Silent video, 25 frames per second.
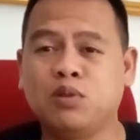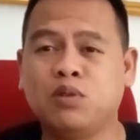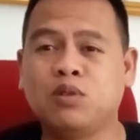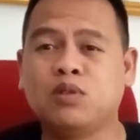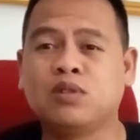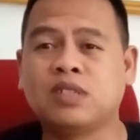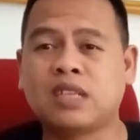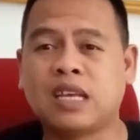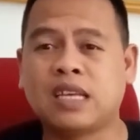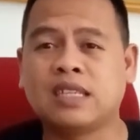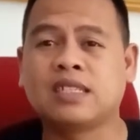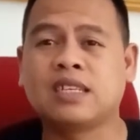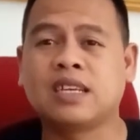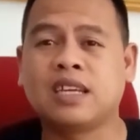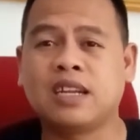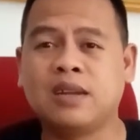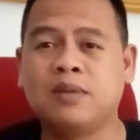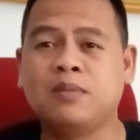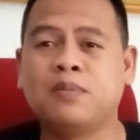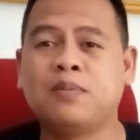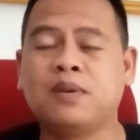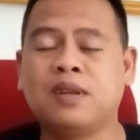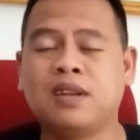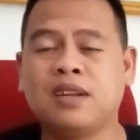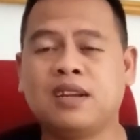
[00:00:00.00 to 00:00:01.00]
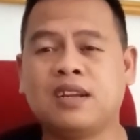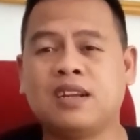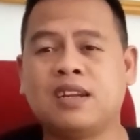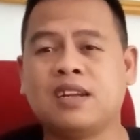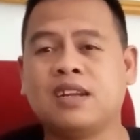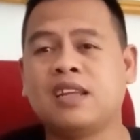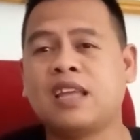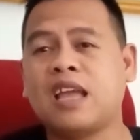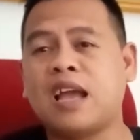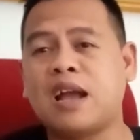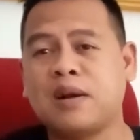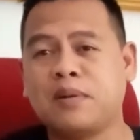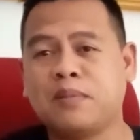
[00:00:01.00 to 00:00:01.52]
subscriber
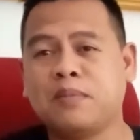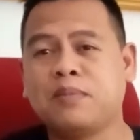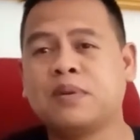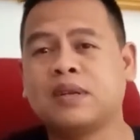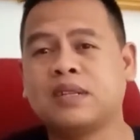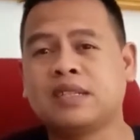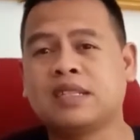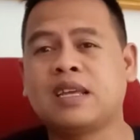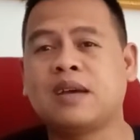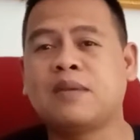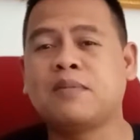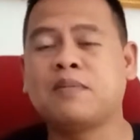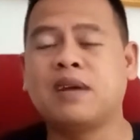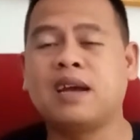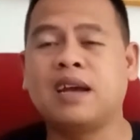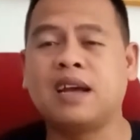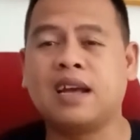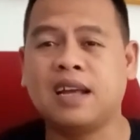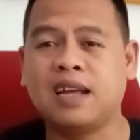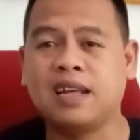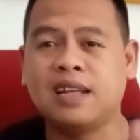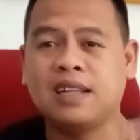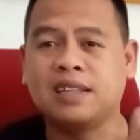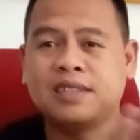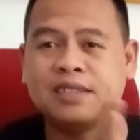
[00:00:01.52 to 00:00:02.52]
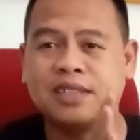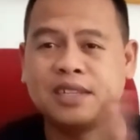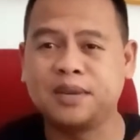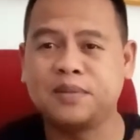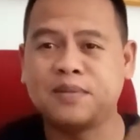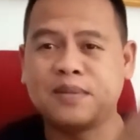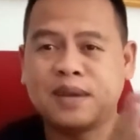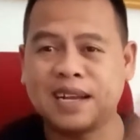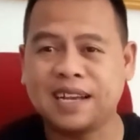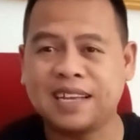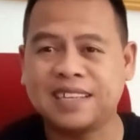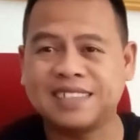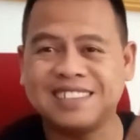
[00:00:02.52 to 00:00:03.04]
yang pertama.
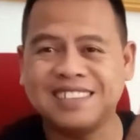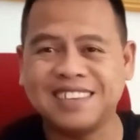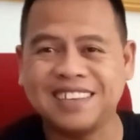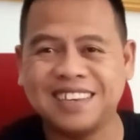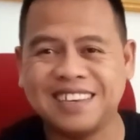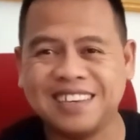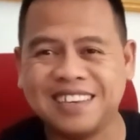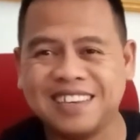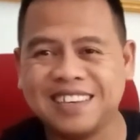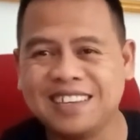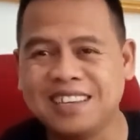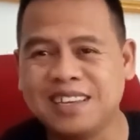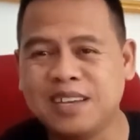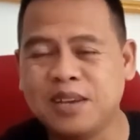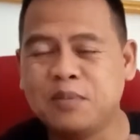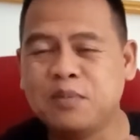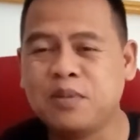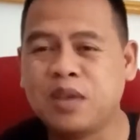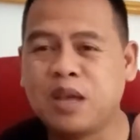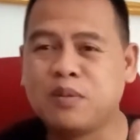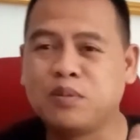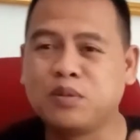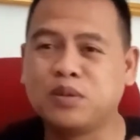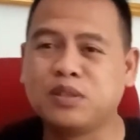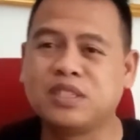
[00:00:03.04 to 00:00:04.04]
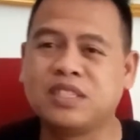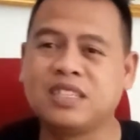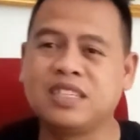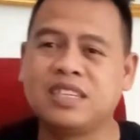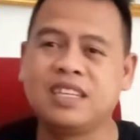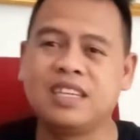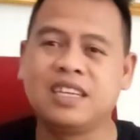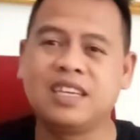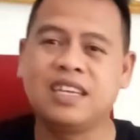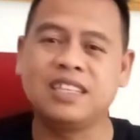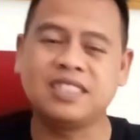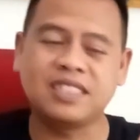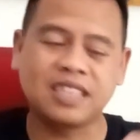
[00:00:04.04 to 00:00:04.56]
Terima kasih. Biarpun
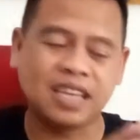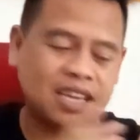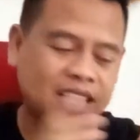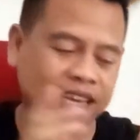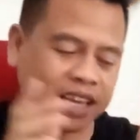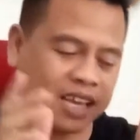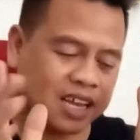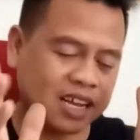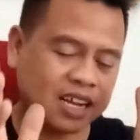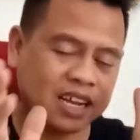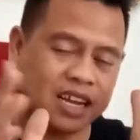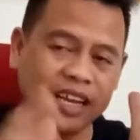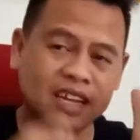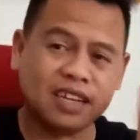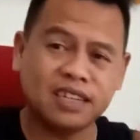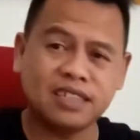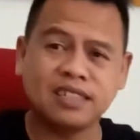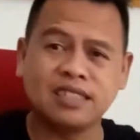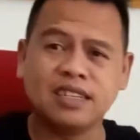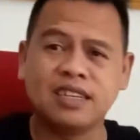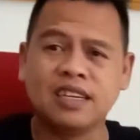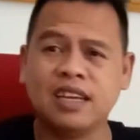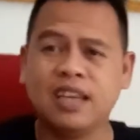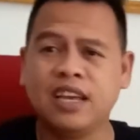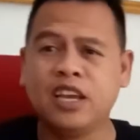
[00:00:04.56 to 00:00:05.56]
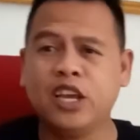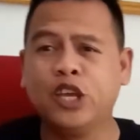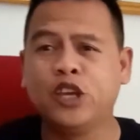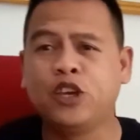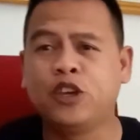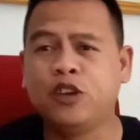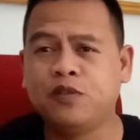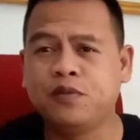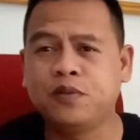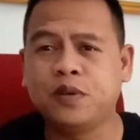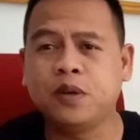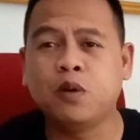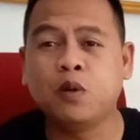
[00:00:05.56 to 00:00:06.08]
sedikit saya akan
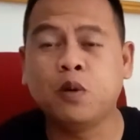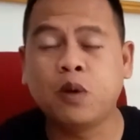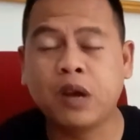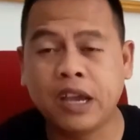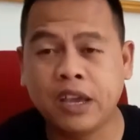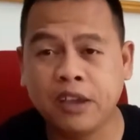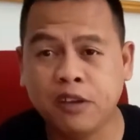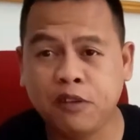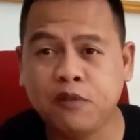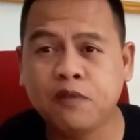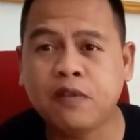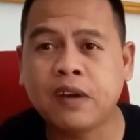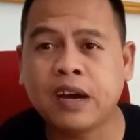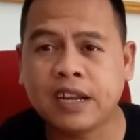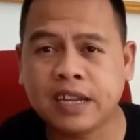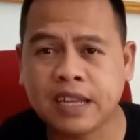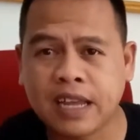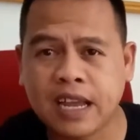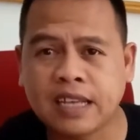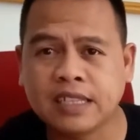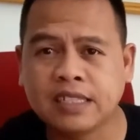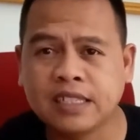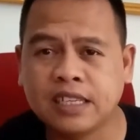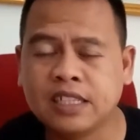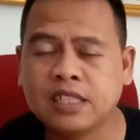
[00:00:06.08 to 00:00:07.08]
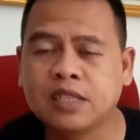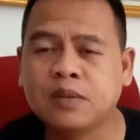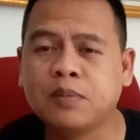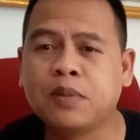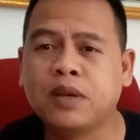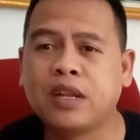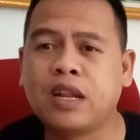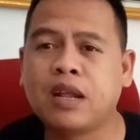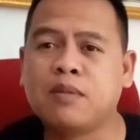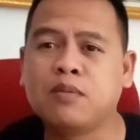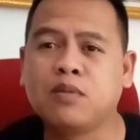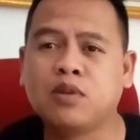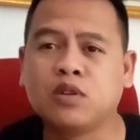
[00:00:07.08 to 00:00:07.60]
giveaway variasi
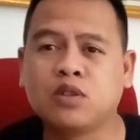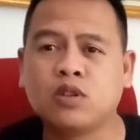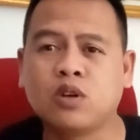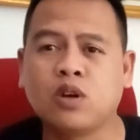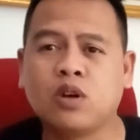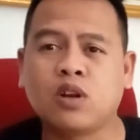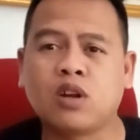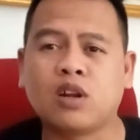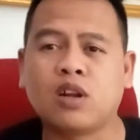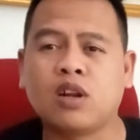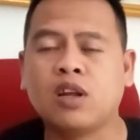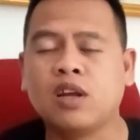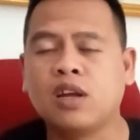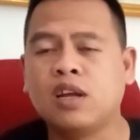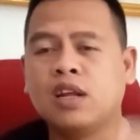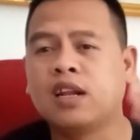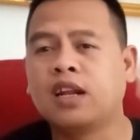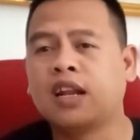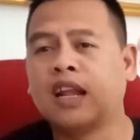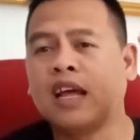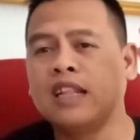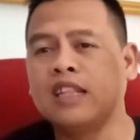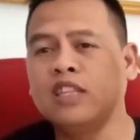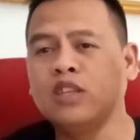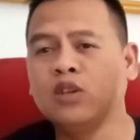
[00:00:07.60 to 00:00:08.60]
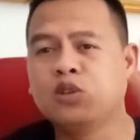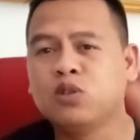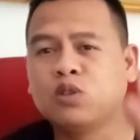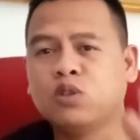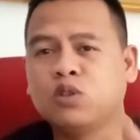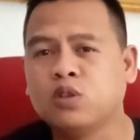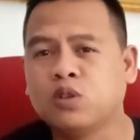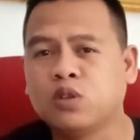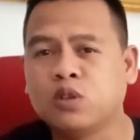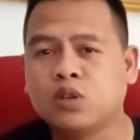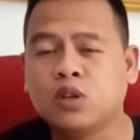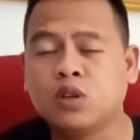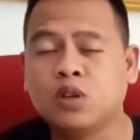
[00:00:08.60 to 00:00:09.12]
sepeda motor. Nanti
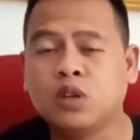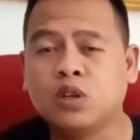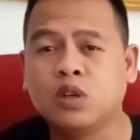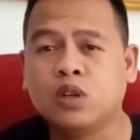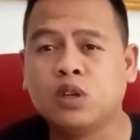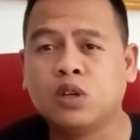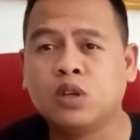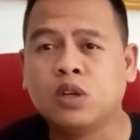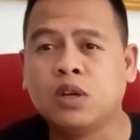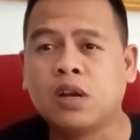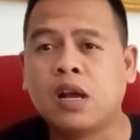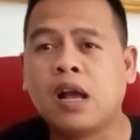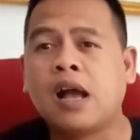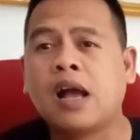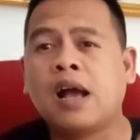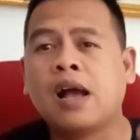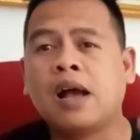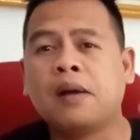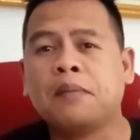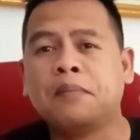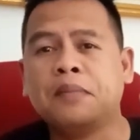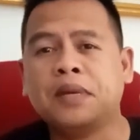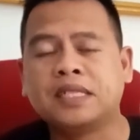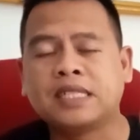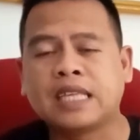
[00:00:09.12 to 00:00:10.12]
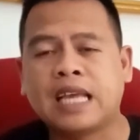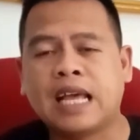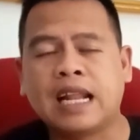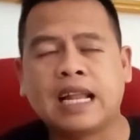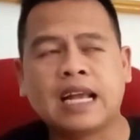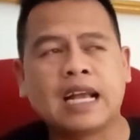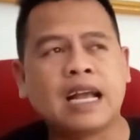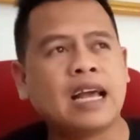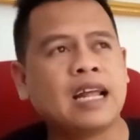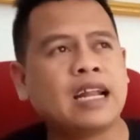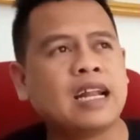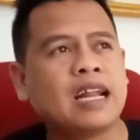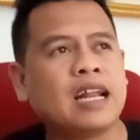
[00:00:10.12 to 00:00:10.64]
untuk
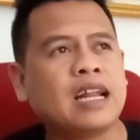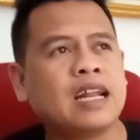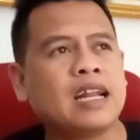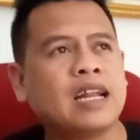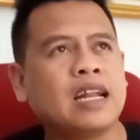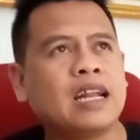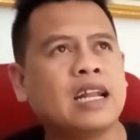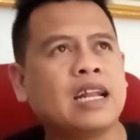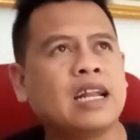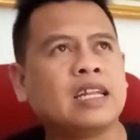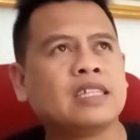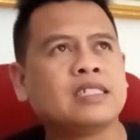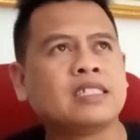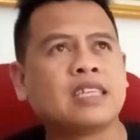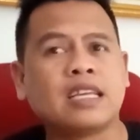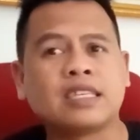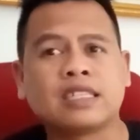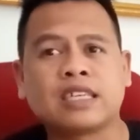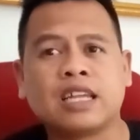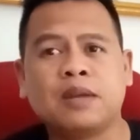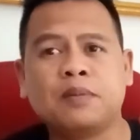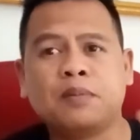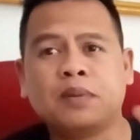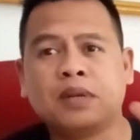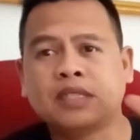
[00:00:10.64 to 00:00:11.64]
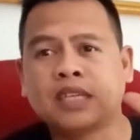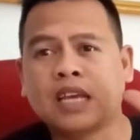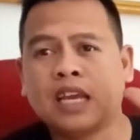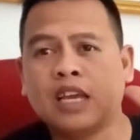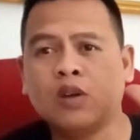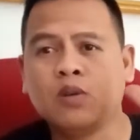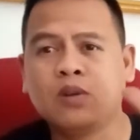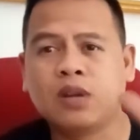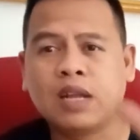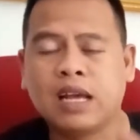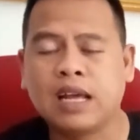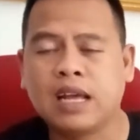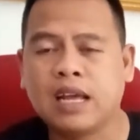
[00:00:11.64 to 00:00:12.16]
misalkan subscriber
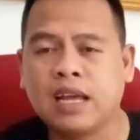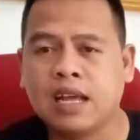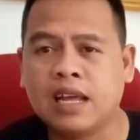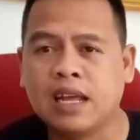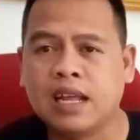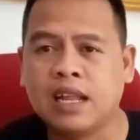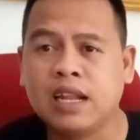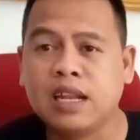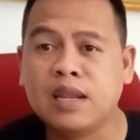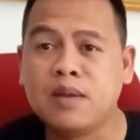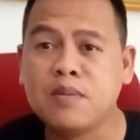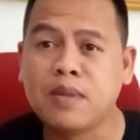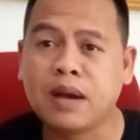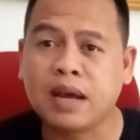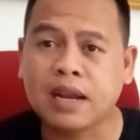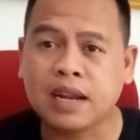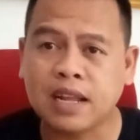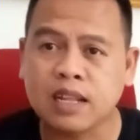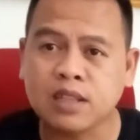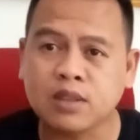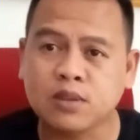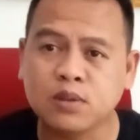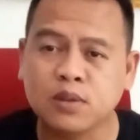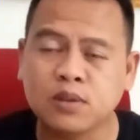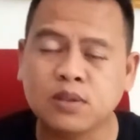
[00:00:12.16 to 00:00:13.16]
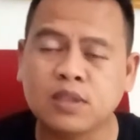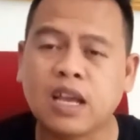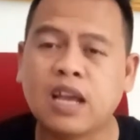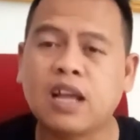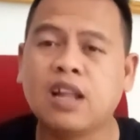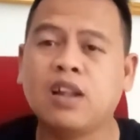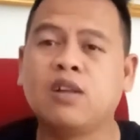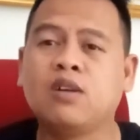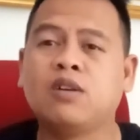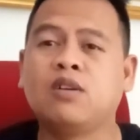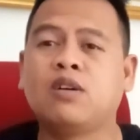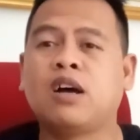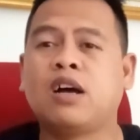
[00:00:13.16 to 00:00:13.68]
saya udah 500
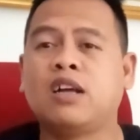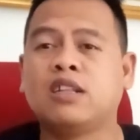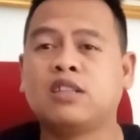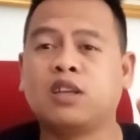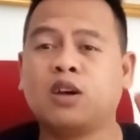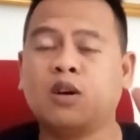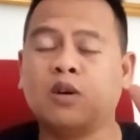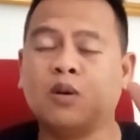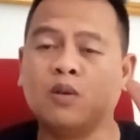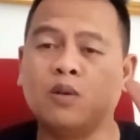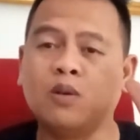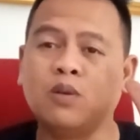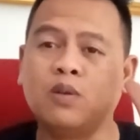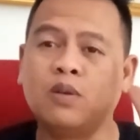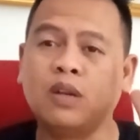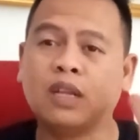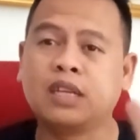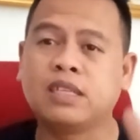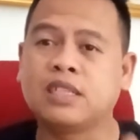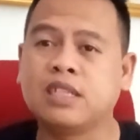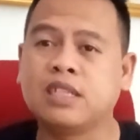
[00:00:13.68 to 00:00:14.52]
atau atau udah